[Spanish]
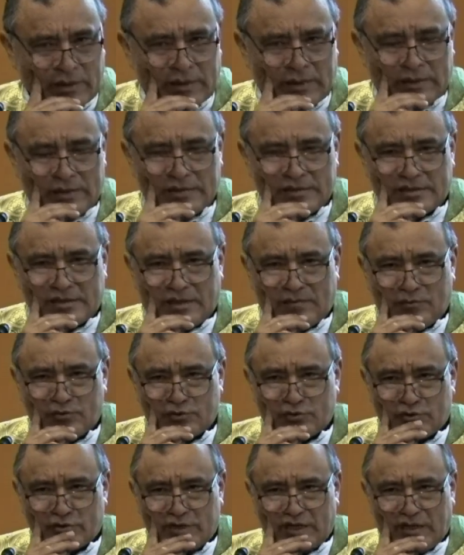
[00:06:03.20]
Estamos
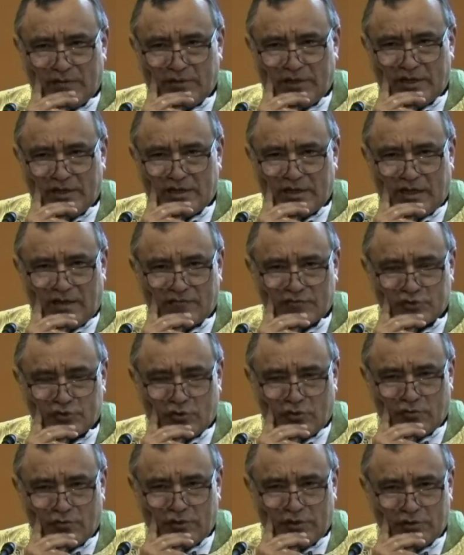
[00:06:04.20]
totalmente
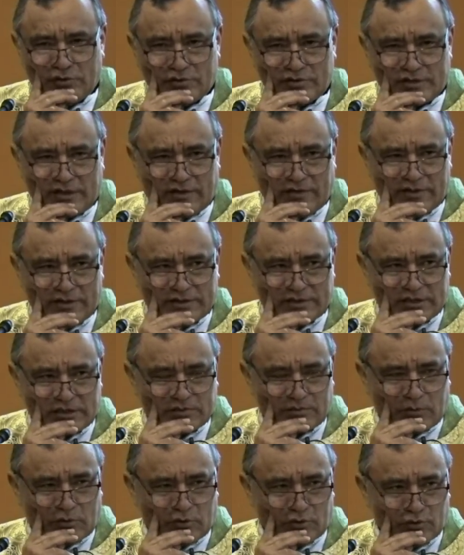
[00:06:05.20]
absorbidos a veces
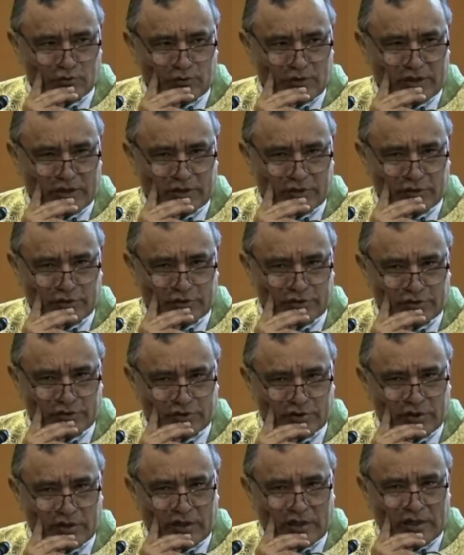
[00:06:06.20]
por los medios
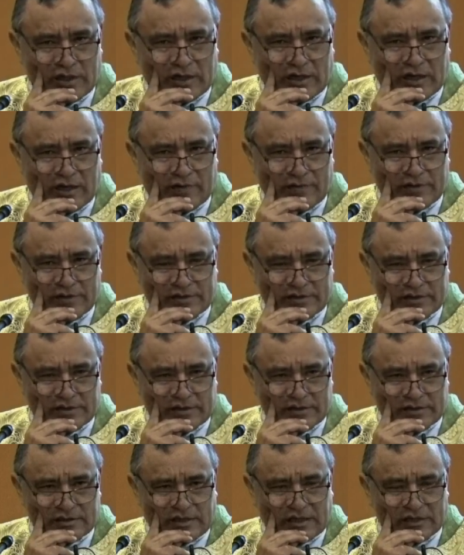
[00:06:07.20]
a
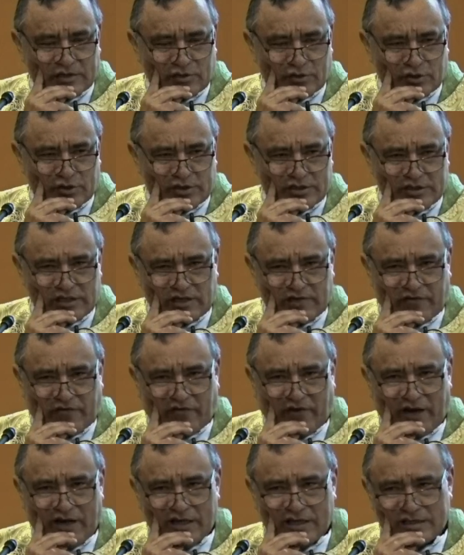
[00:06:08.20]
veces las noticias
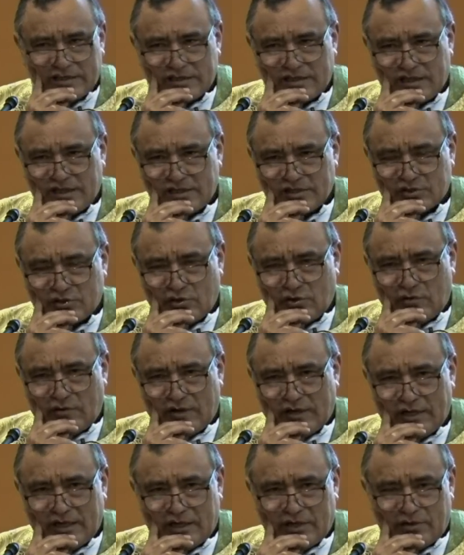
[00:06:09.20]
falsas, todo
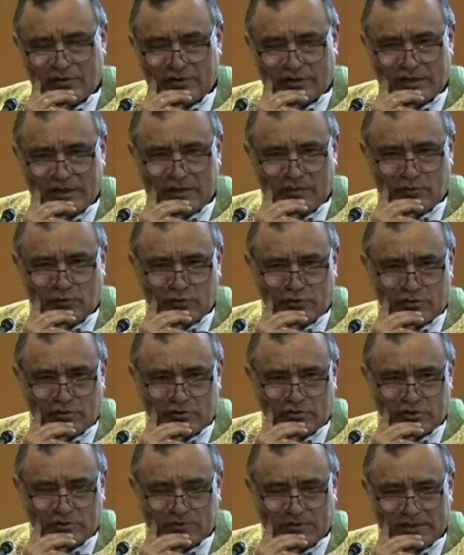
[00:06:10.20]
aquello que el mundo
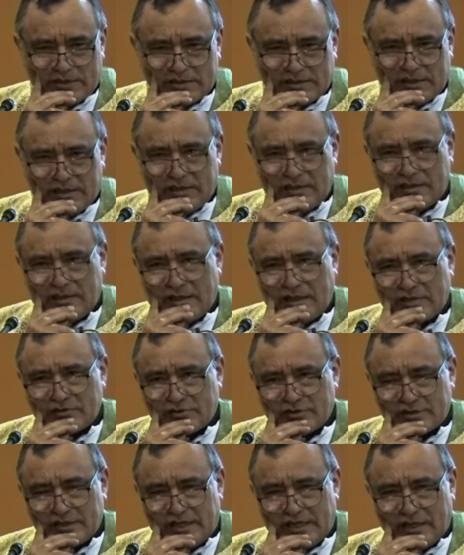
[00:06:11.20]
nos presenta, la
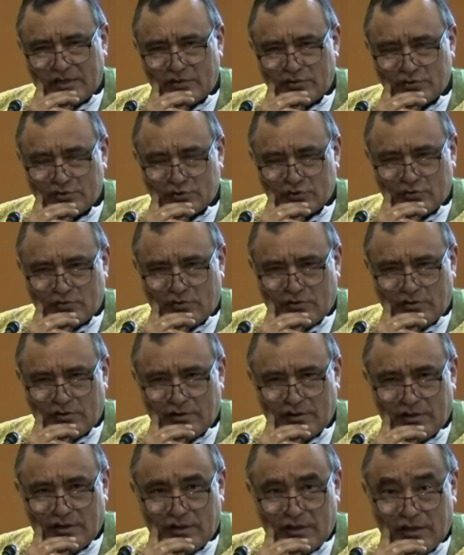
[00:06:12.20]
sociedad de consumo,
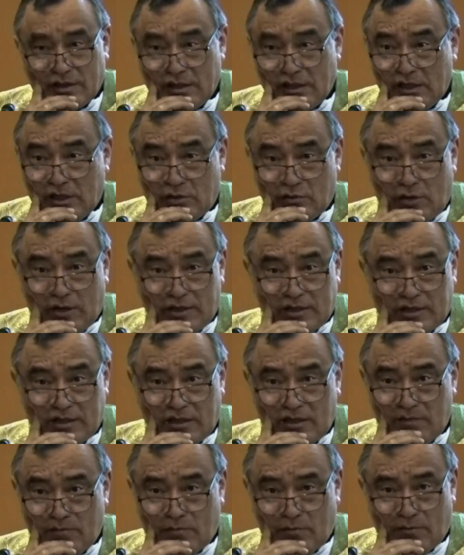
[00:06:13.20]
y no hay
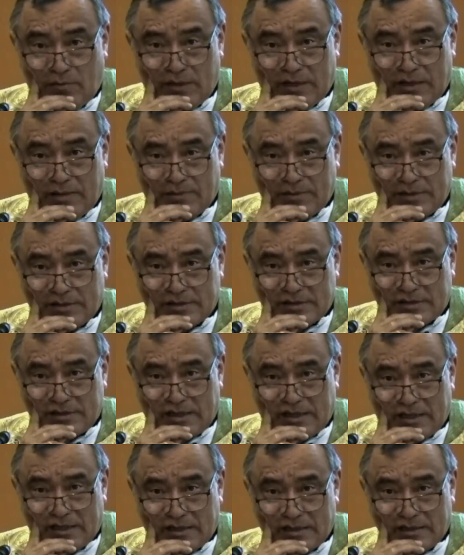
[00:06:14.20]
tiempo para
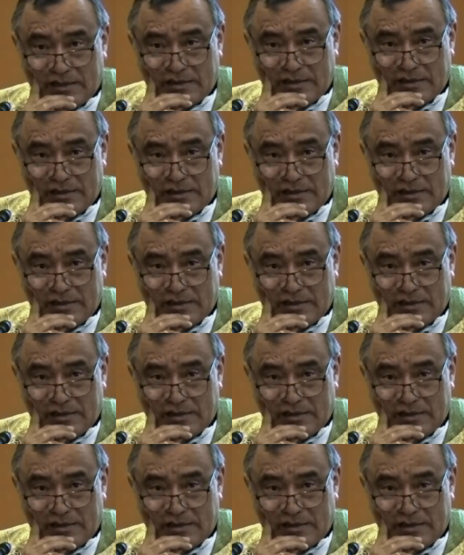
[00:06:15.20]
pensar